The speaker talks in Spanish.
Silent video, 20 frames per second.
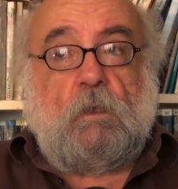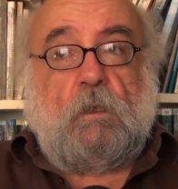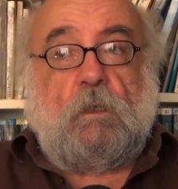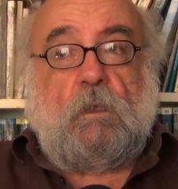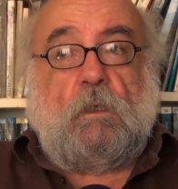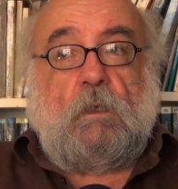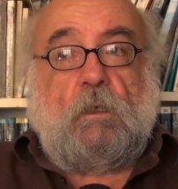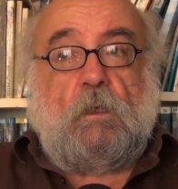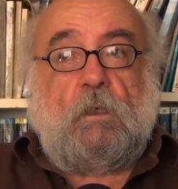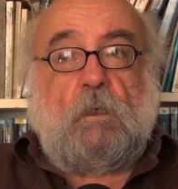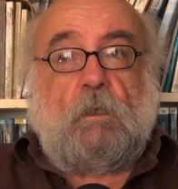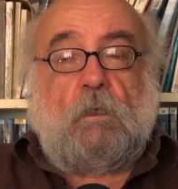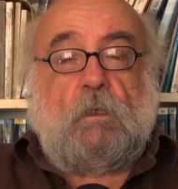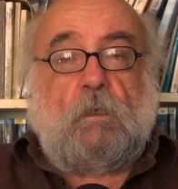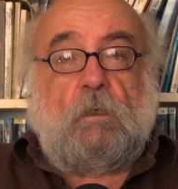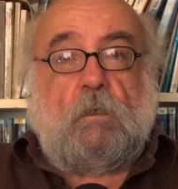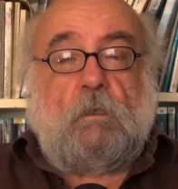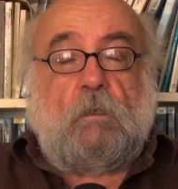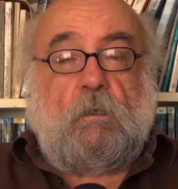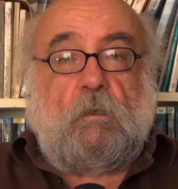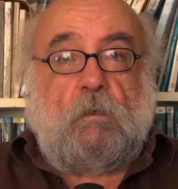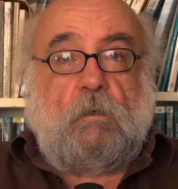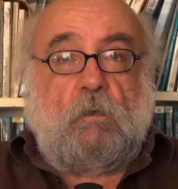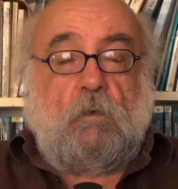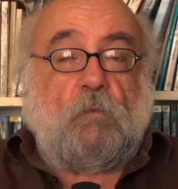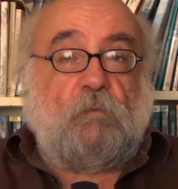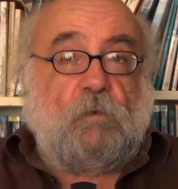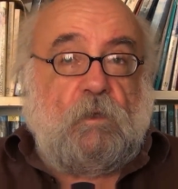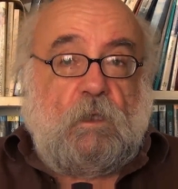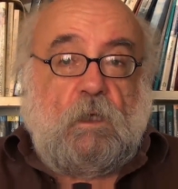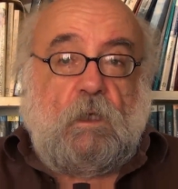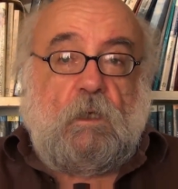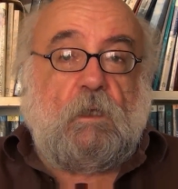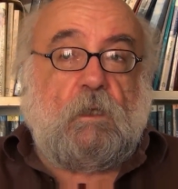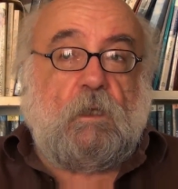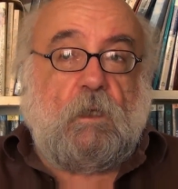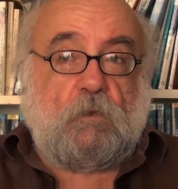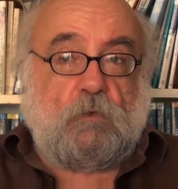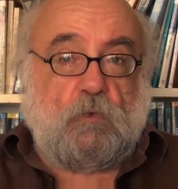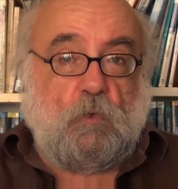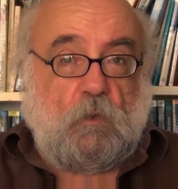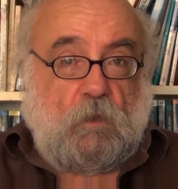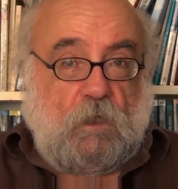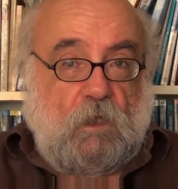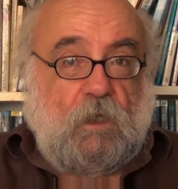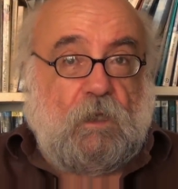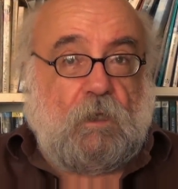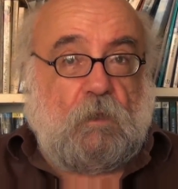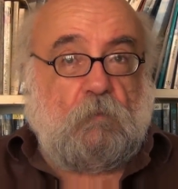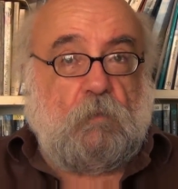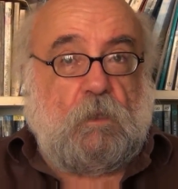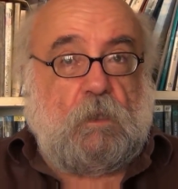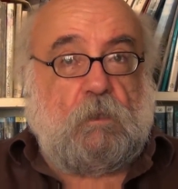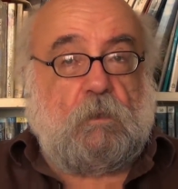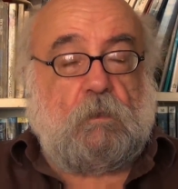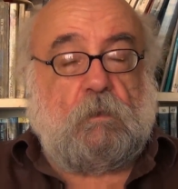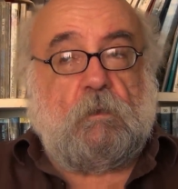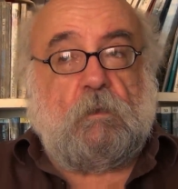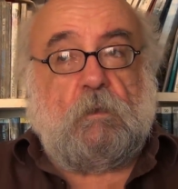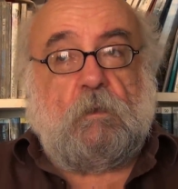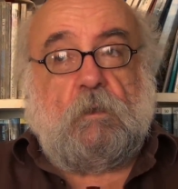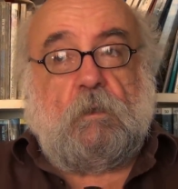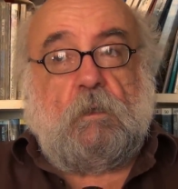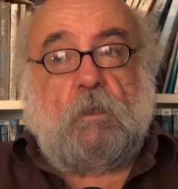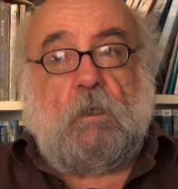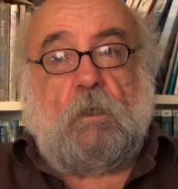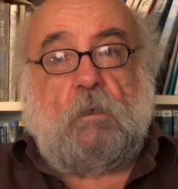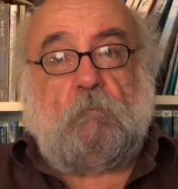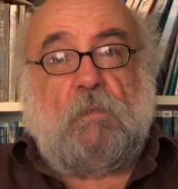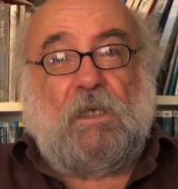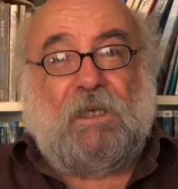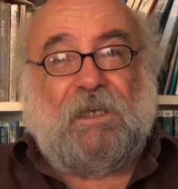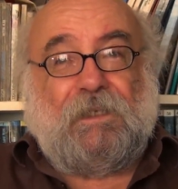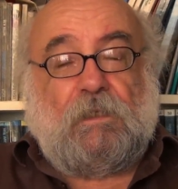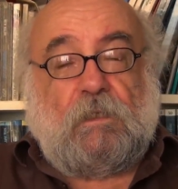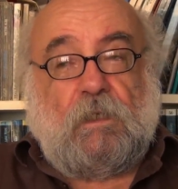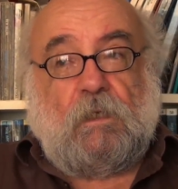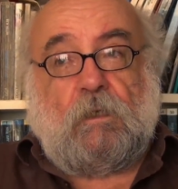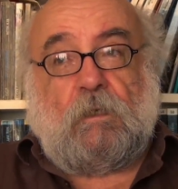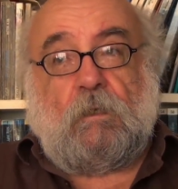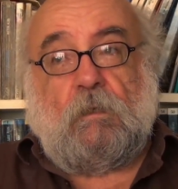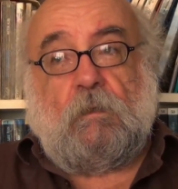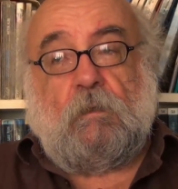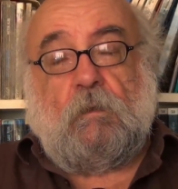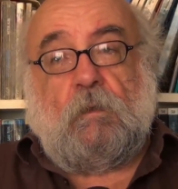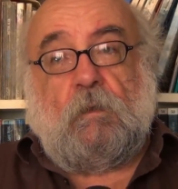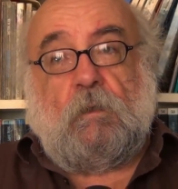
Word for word: eh, oficializa su rearme eh, militar